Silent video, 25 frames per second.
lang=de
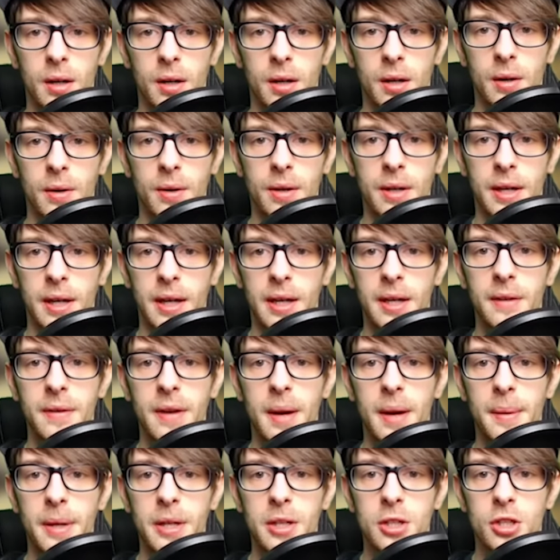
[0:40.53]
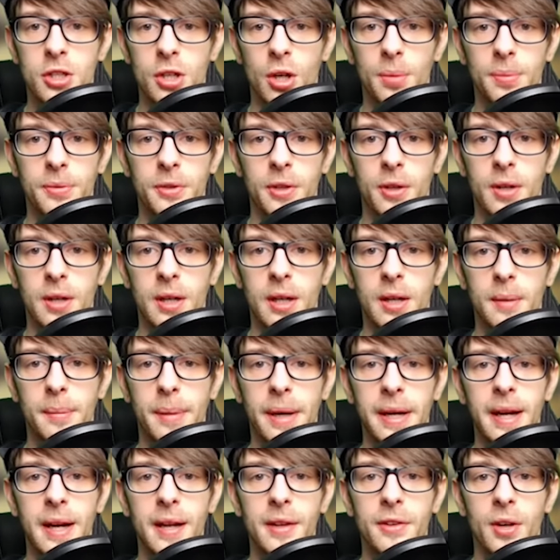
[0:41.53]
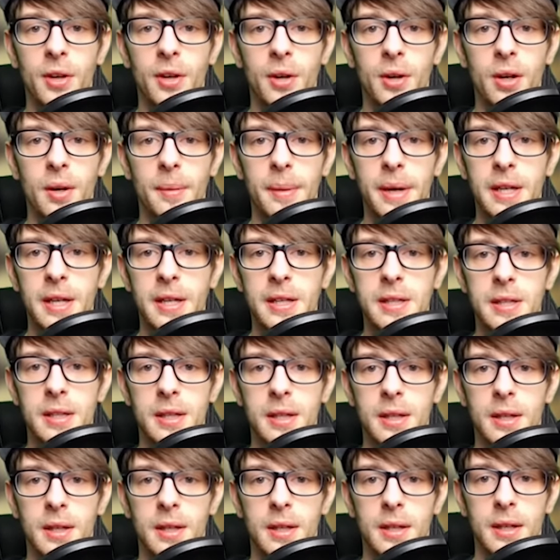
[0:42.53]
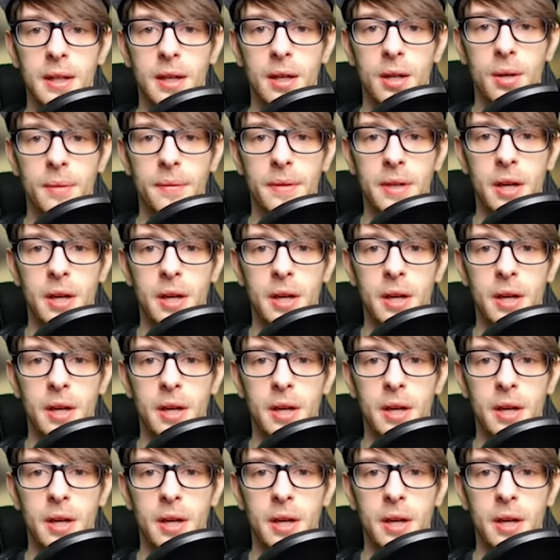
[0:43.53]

Okay, wir haben einen Staubsauger, Bananensauger meine ich. Dann können wir